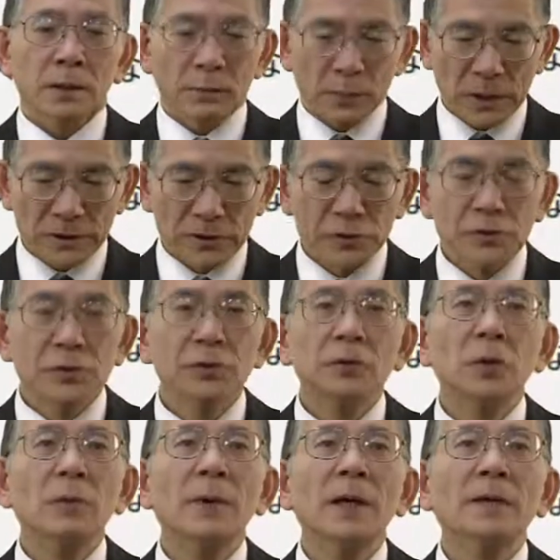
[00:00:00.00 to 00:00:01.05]
受注
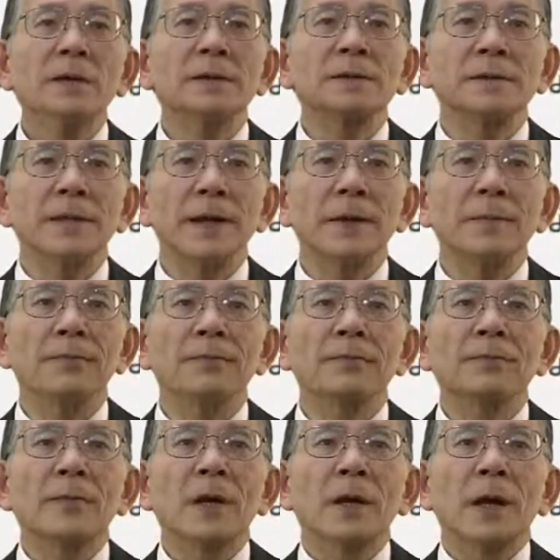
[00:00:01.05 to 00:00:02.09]
の場合ですね、
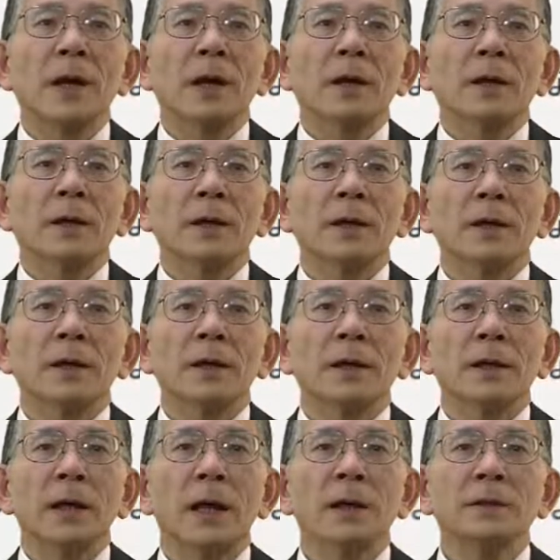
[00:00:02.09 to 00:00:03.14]

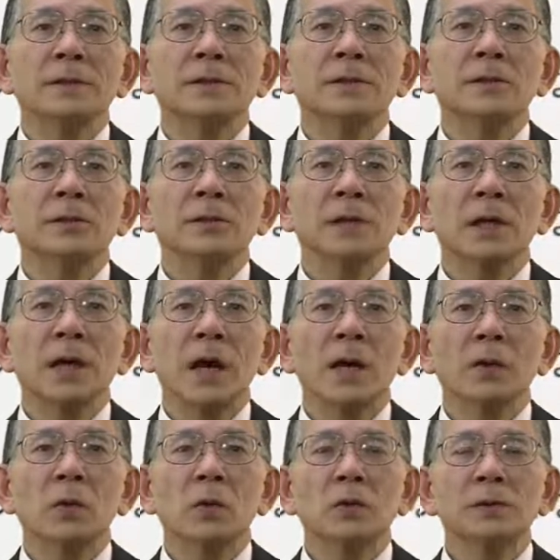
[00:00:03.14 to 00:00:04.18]
発注者が
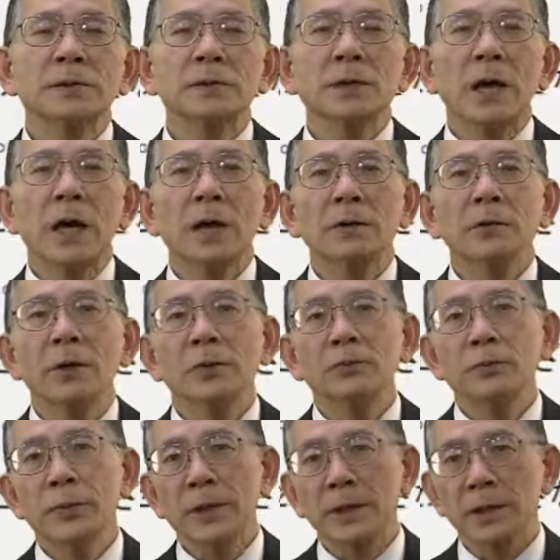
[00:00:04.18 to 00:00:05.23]
発行する
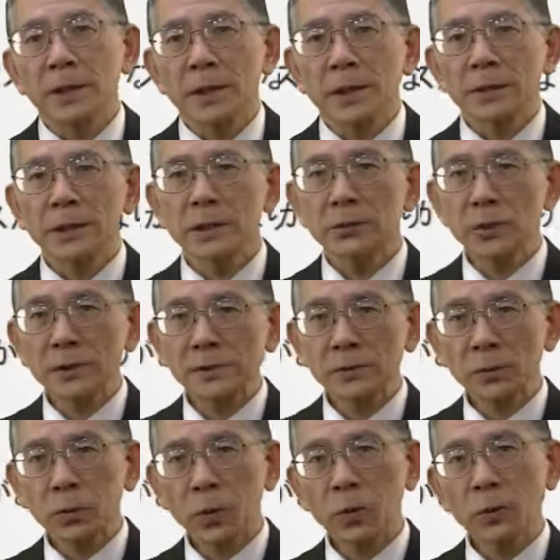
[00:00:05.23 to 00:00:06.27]
RFP
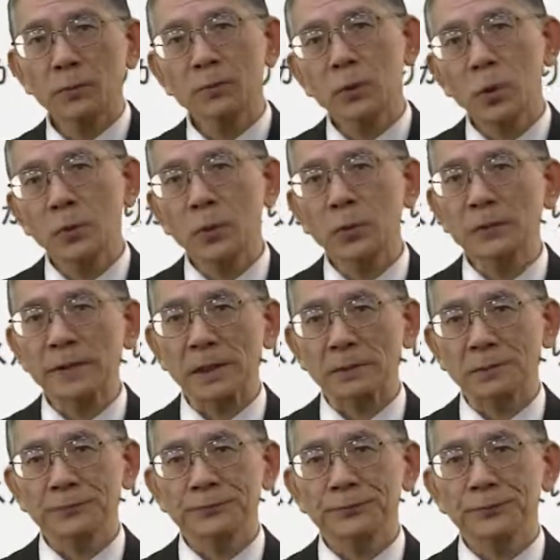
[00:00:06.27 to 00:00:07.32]
リクエストフォープロポーザル
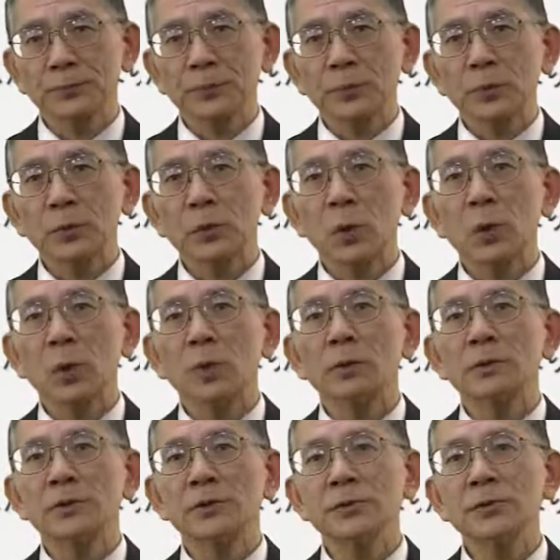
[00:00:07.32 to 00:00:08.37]
と
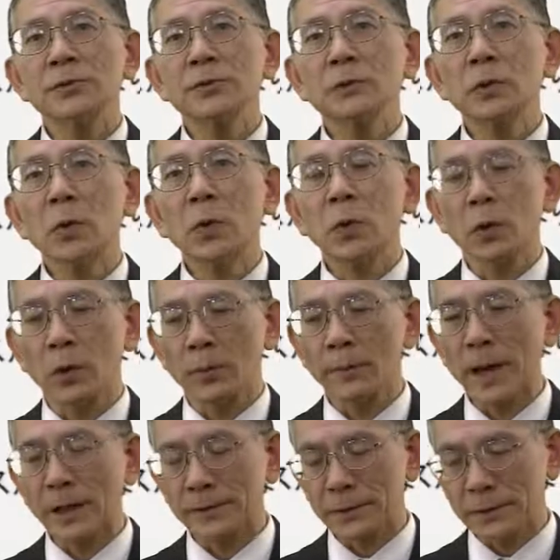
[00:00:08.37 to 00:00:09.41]
受注候補、
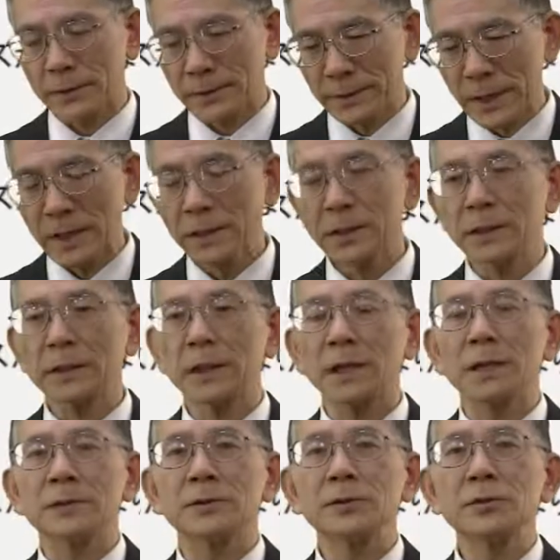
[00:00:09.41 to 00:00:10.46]
何人
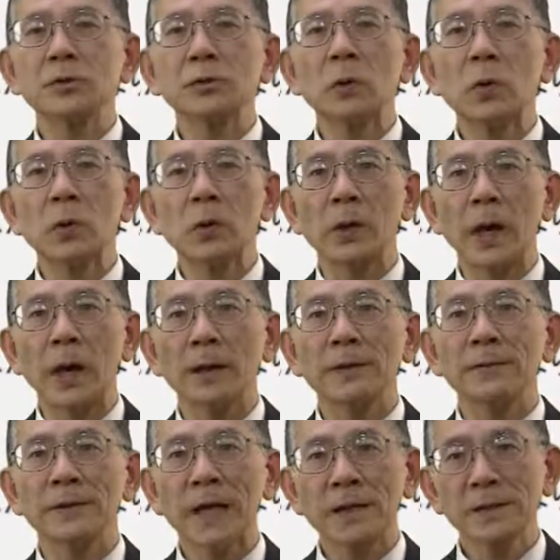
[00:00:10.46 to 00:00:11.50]
か受注候補が
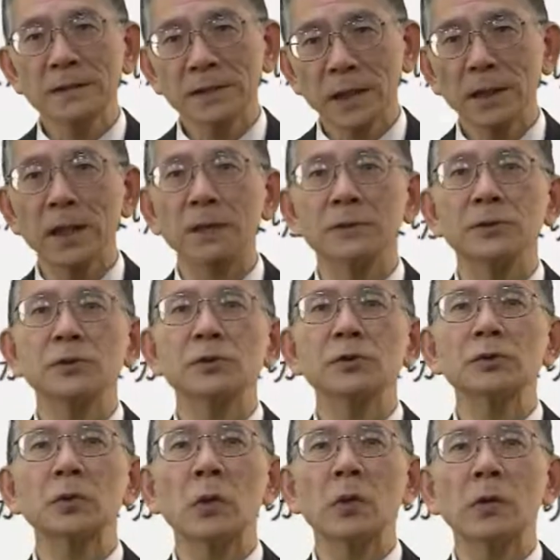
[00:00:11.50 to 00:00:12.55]
何社か受
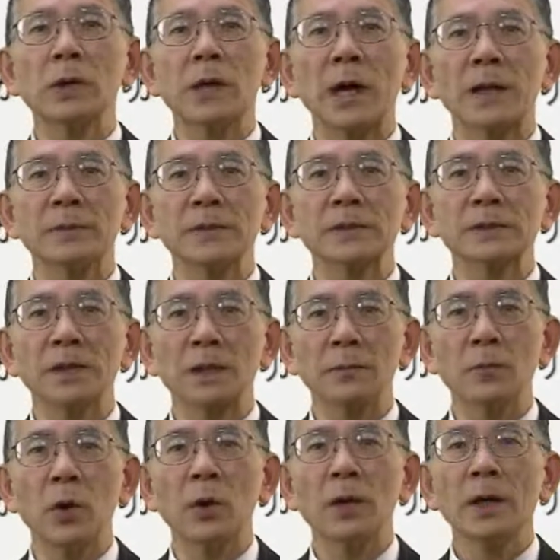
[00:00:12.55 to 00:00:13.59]
注候補がありますけれ
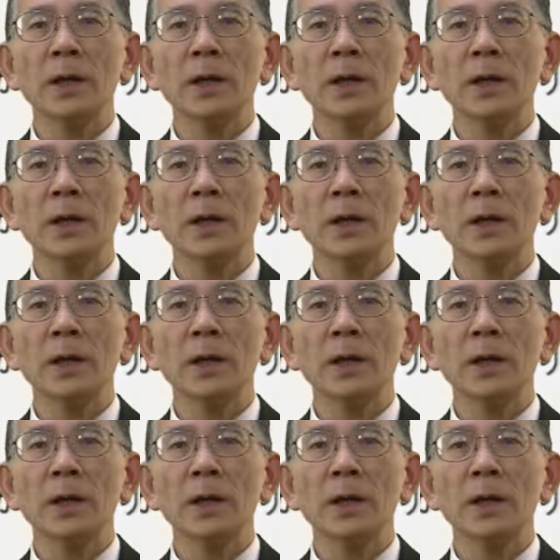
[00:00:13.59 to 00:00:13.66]
ども